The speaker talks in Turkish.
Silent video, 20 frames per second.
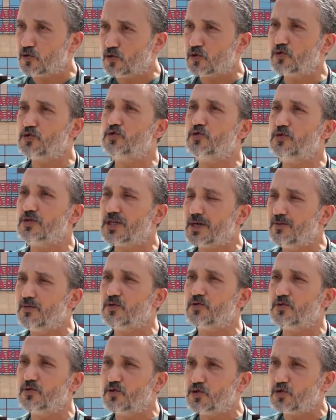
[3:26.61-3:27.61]
koruyucunun tam
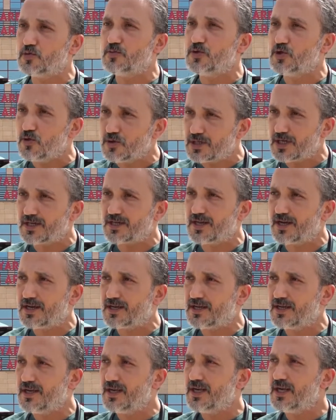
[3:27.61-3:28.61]
olduğunu düşünmüş olsak
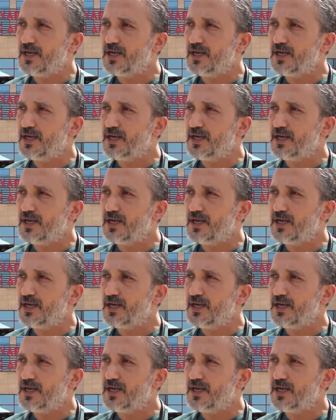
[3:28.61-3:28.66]
dahi